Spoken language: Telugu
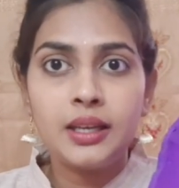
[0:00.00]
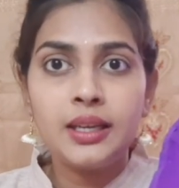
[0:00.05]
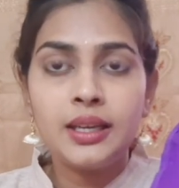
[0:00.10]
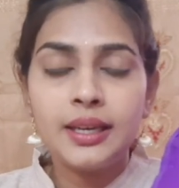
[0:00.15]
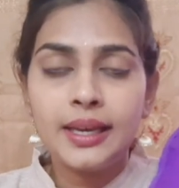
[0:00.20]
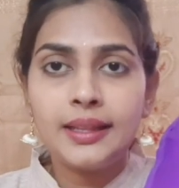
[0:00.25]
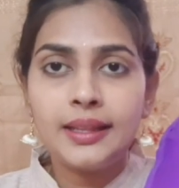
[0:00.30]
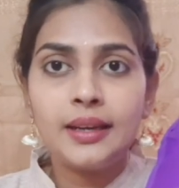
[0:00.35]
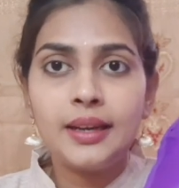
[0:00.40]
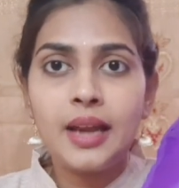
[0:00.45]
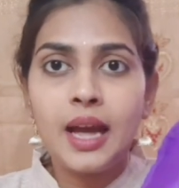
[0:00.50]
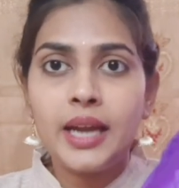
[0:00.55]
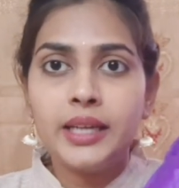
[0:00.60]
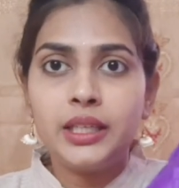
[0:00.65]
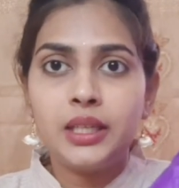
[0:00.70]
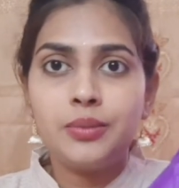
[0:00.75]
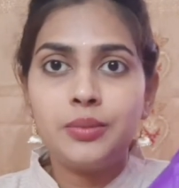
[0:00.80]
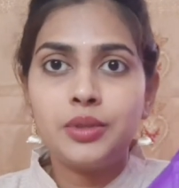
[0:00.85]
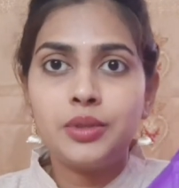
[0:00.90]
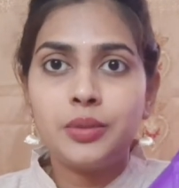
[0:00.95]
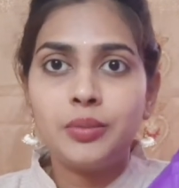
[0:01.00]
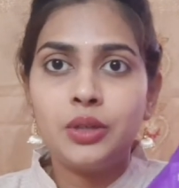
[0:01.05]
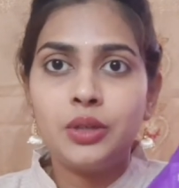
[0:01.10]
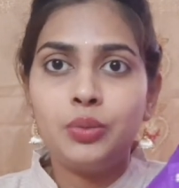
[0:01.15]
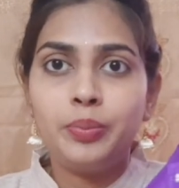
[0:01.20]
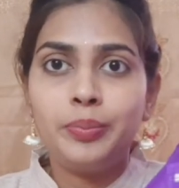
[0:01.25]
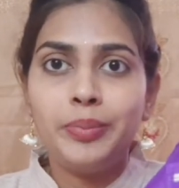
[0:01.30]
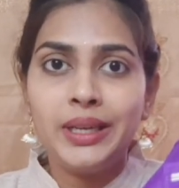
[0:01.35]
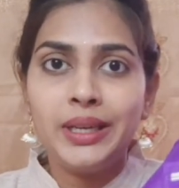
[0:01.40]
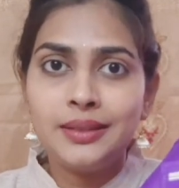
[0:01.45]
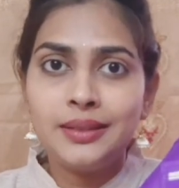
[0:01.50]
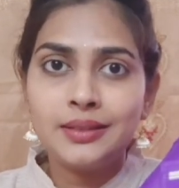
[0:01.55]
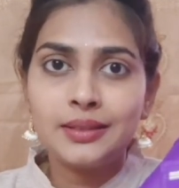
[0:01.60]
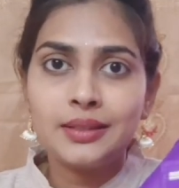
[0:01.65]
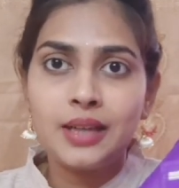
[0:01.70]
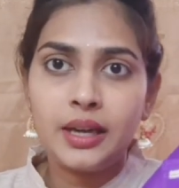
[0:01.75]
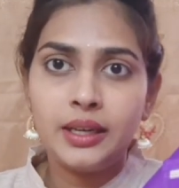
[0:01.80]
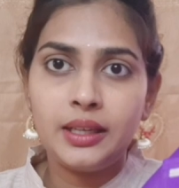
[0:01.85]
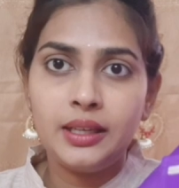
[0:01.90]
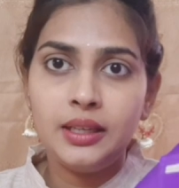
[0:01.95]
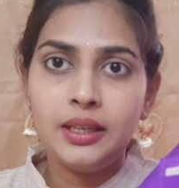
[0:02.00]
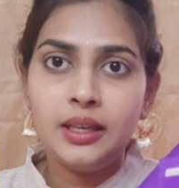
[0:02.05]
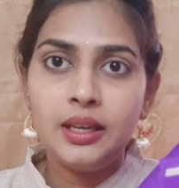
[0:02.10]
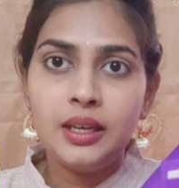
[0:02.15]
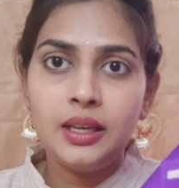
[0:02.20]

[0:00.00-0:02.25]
ఇంకేదన్నా ఐటమ్స్ మీరు పిన్స్ కానీ